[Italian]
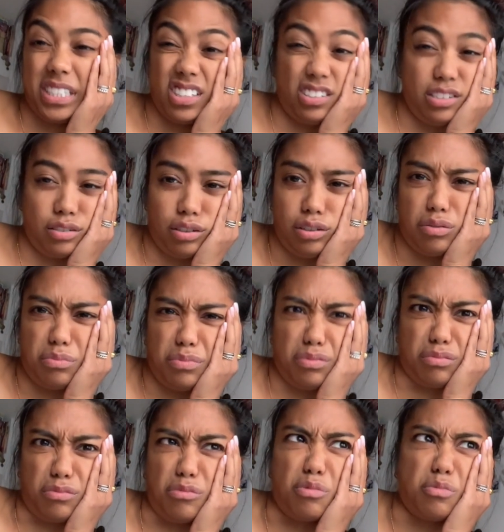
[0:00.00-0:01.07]
che di solito boh,
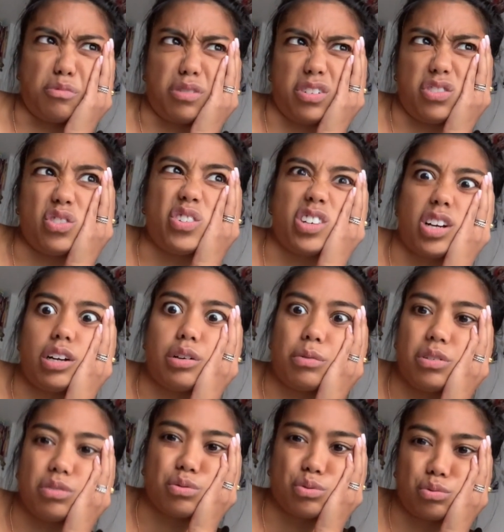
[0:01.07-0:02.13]
comunque in generale
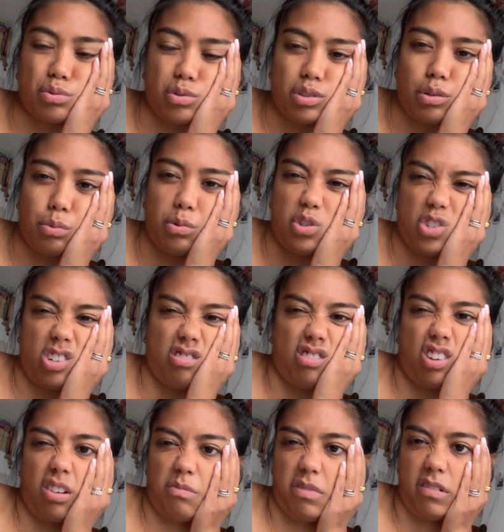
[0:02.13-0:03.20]
quando sono da lui cioè non è
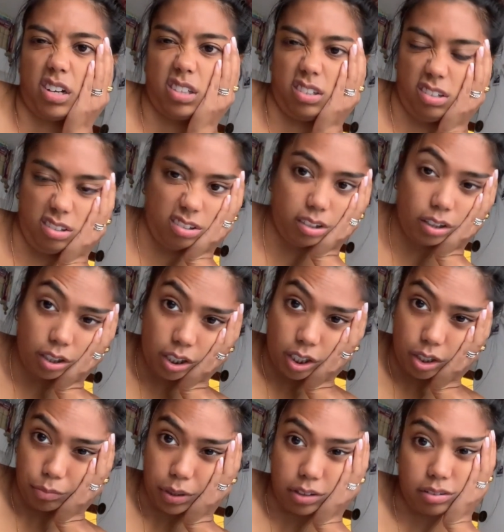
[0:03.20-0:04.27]
che mi va di,
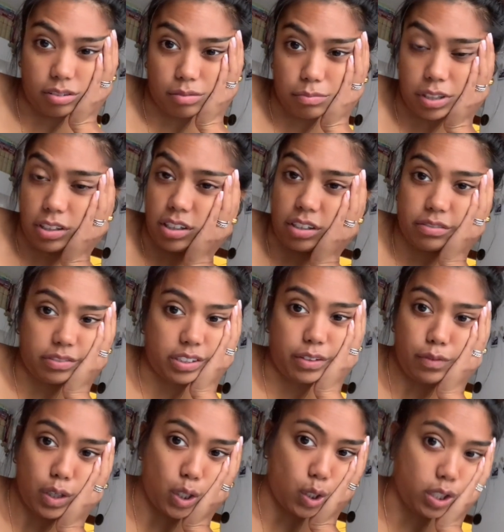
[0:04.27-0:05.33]
mettermi lì a fare
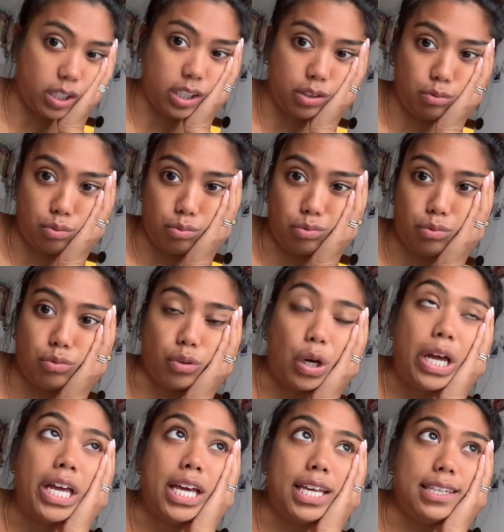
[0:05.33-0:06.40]
vlog e tutto.
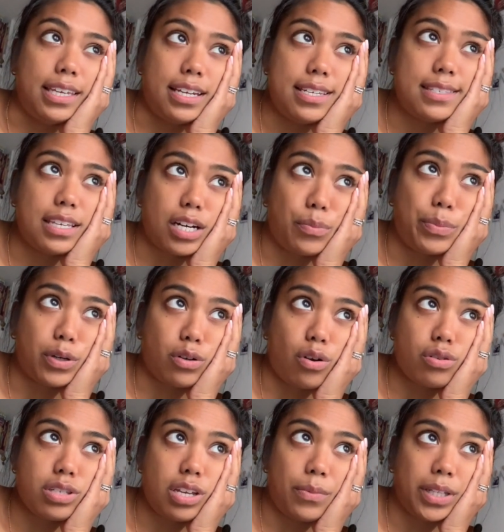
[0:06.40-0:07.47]
Ieri sera però
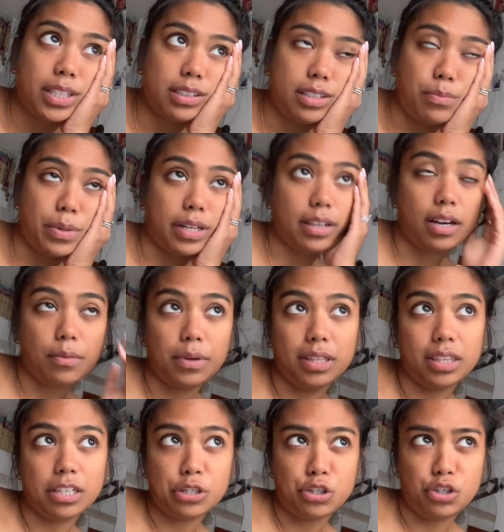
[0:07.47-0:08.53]
siamo andati
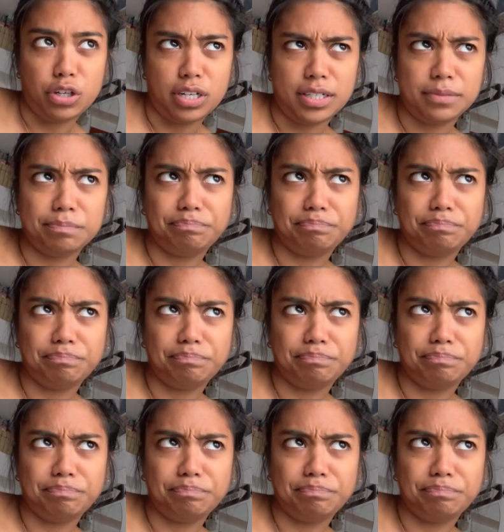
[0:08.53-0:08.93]
praticamente a cena